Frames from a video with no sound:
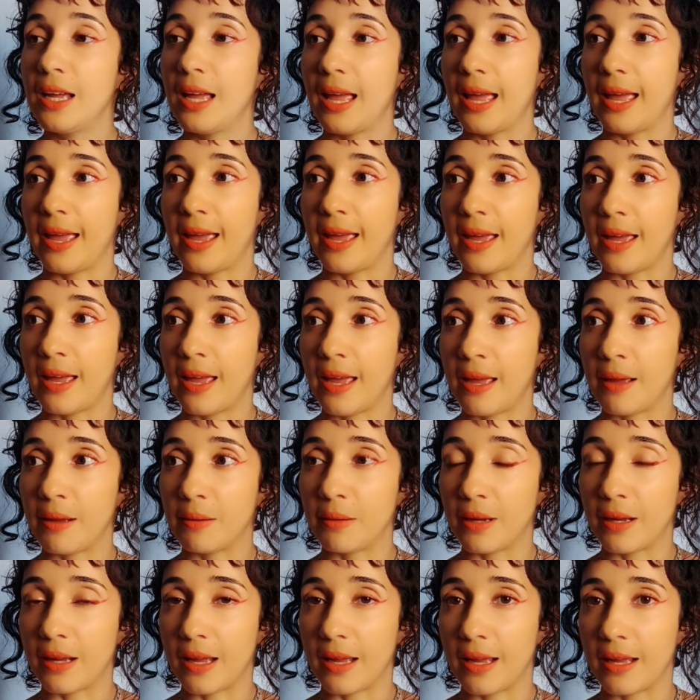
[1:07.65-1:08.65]
É,
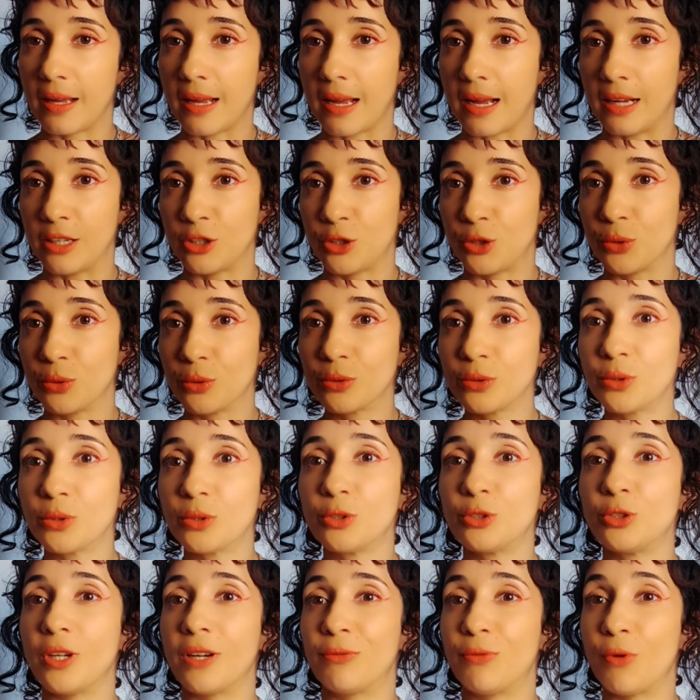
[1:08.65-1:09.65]
junto,
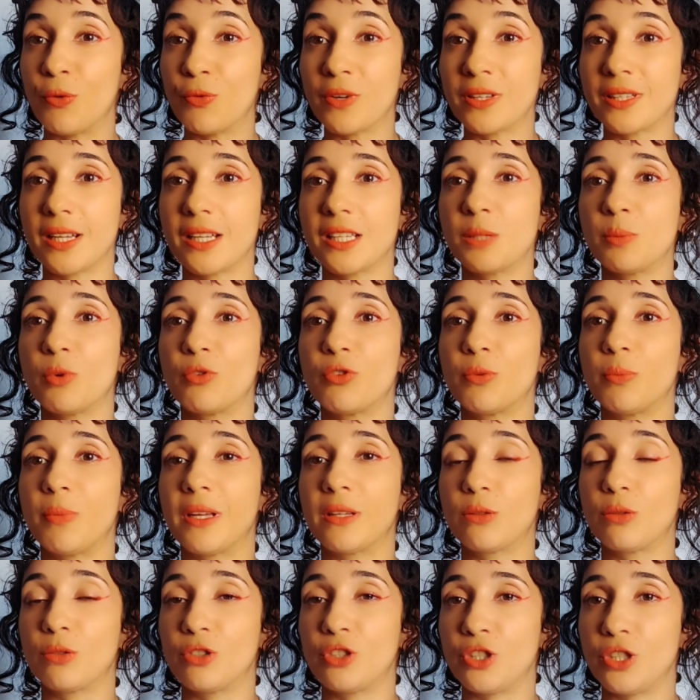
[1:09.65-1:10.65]
vou fazer esse
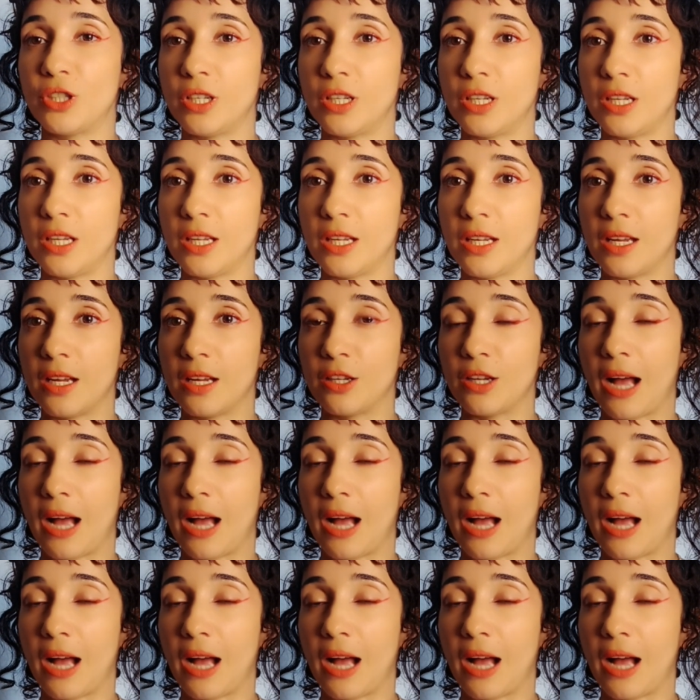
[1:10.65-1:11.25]
movimento de